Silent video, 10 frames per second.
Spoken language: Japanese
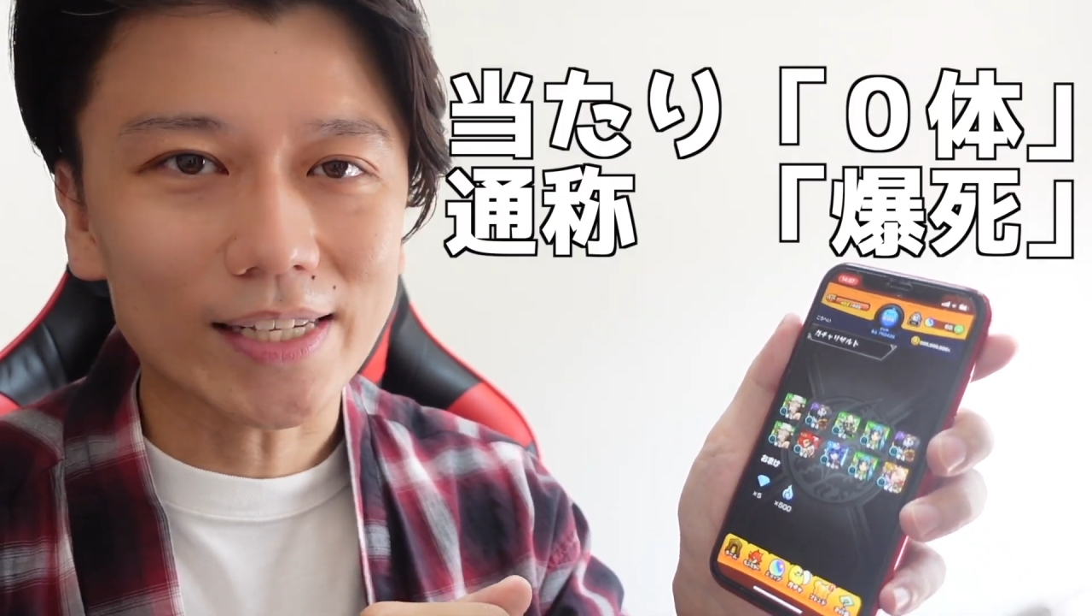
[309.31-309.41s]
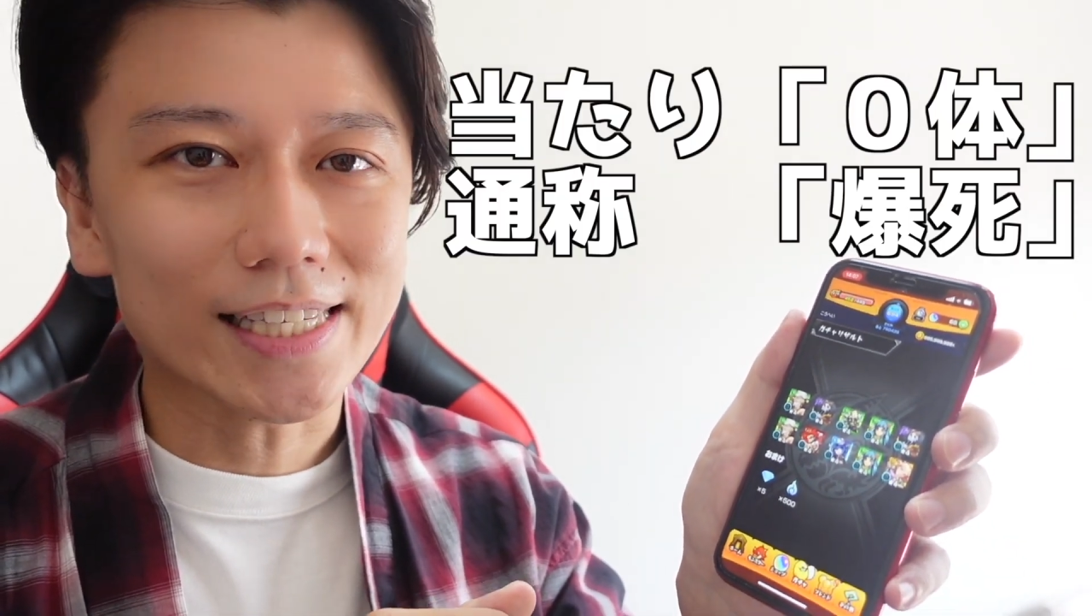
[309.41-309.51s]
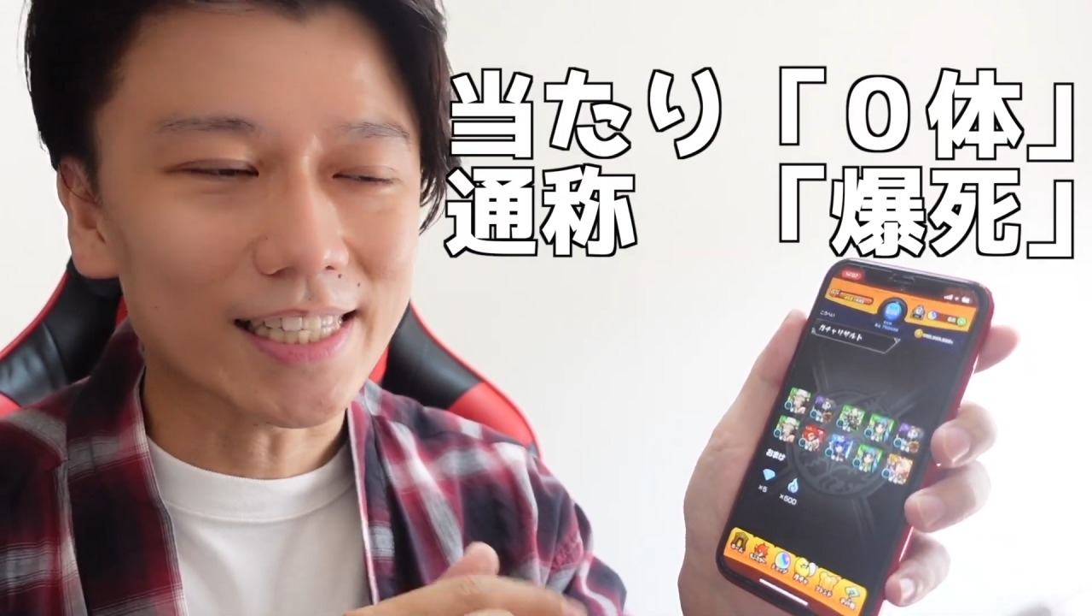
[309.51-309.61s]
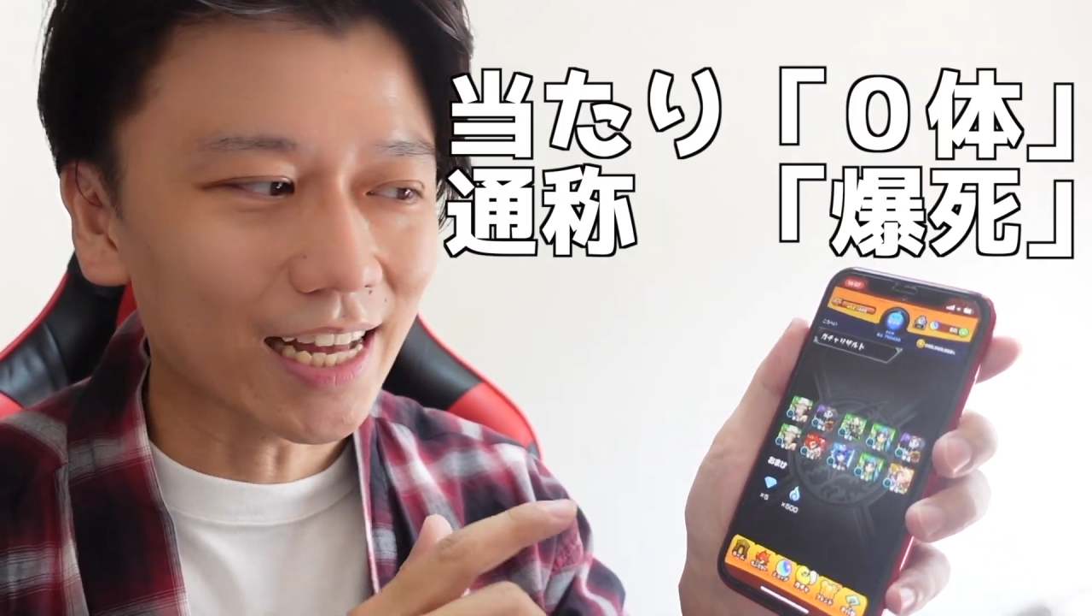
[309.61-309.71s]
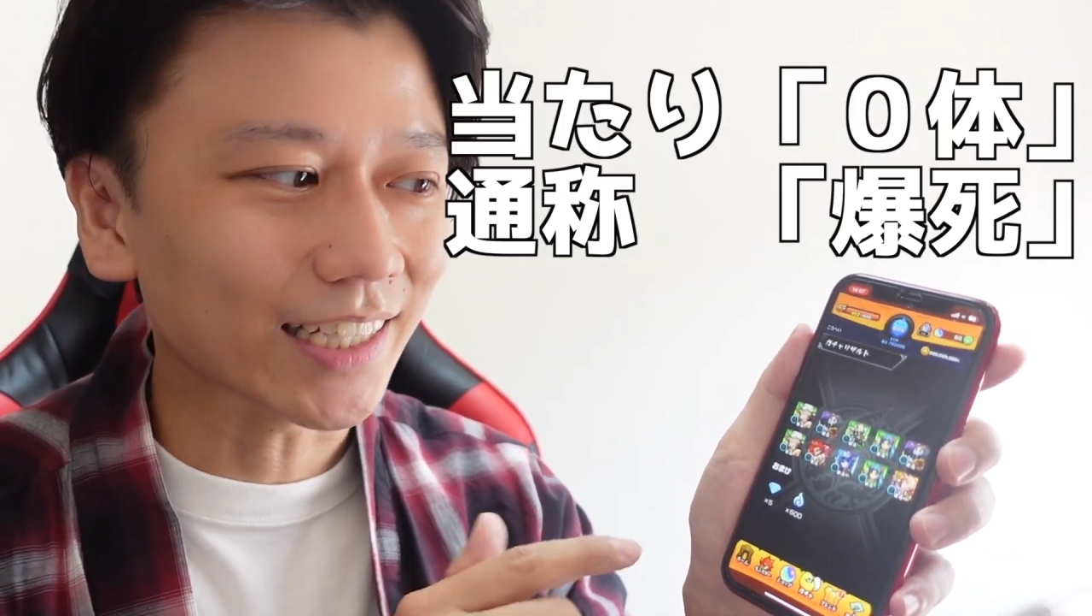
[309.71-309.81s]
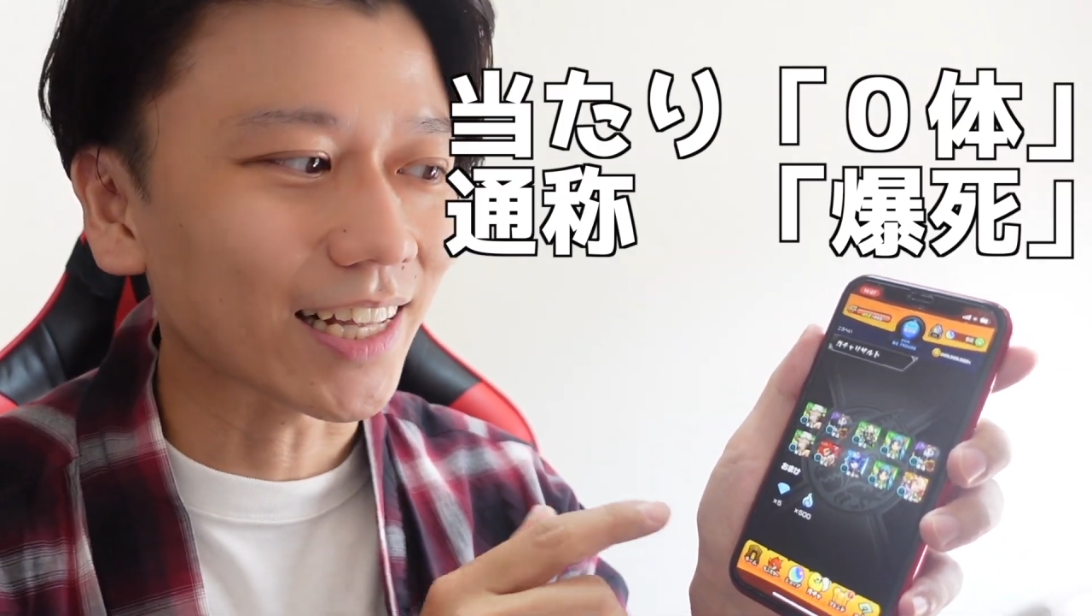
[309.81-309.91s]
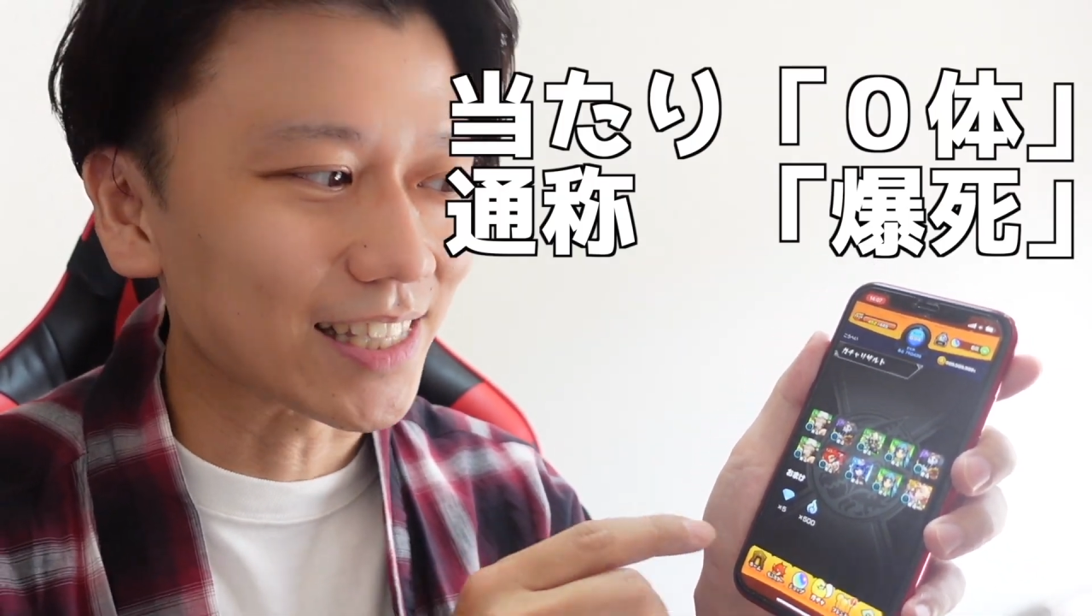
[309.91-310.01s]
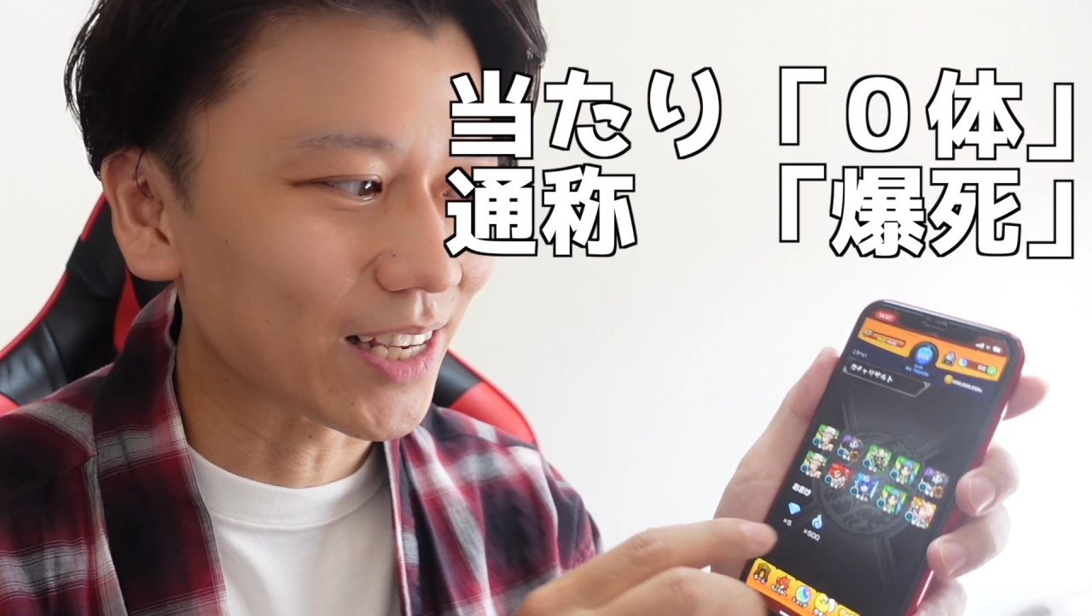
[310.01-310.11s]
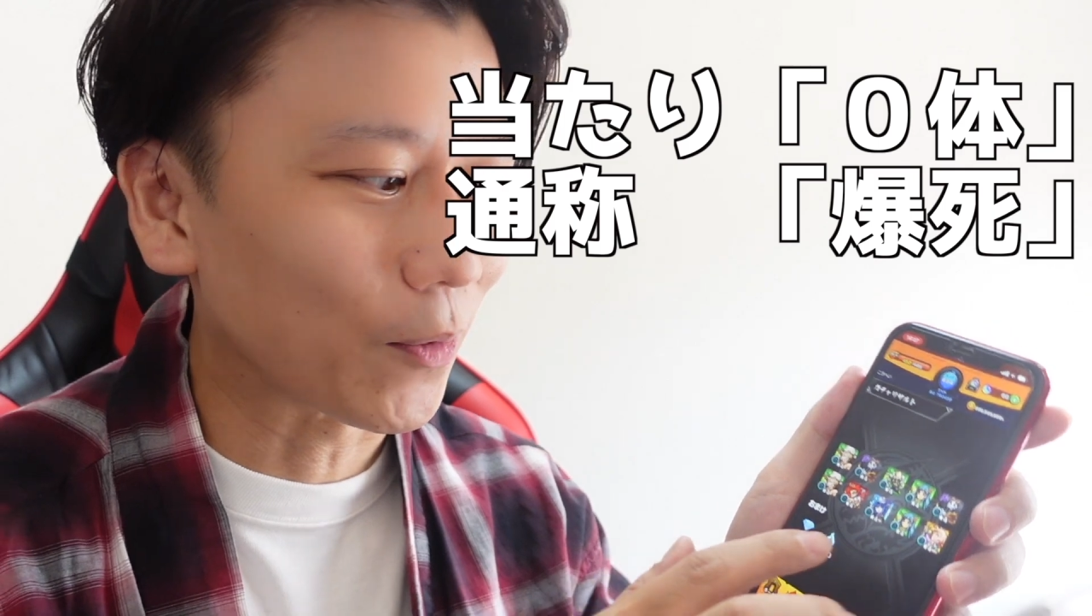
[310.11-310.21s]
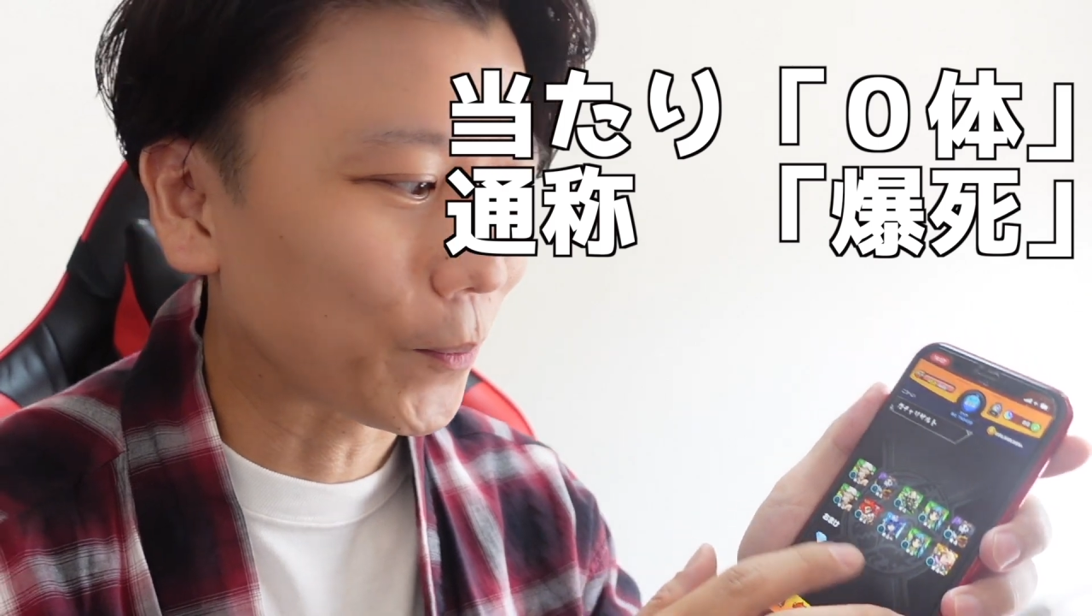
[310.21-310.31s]
す。当たり
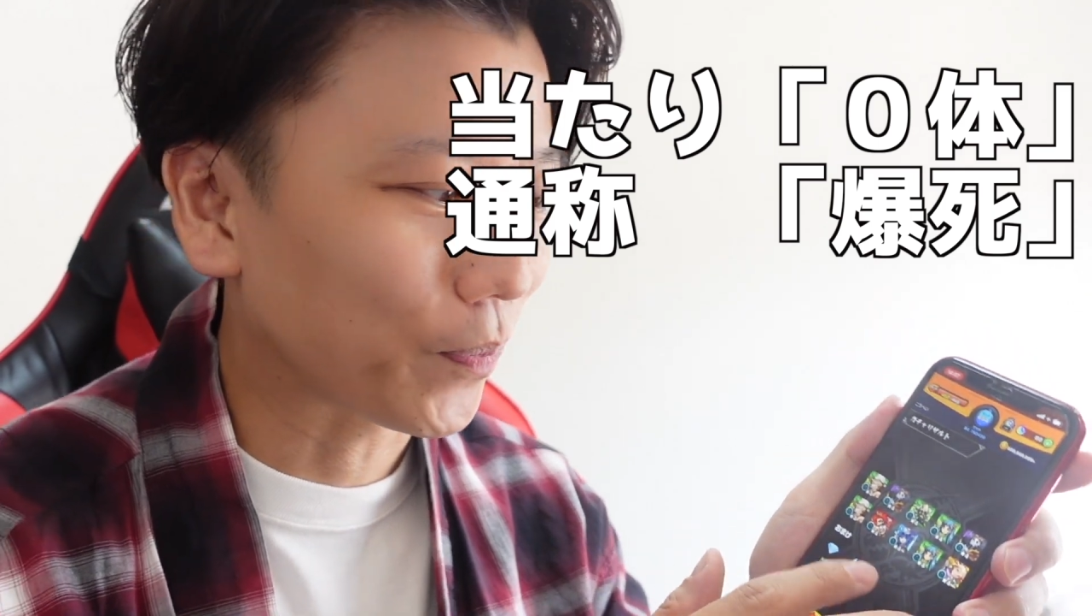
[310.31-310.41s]
ゼロ。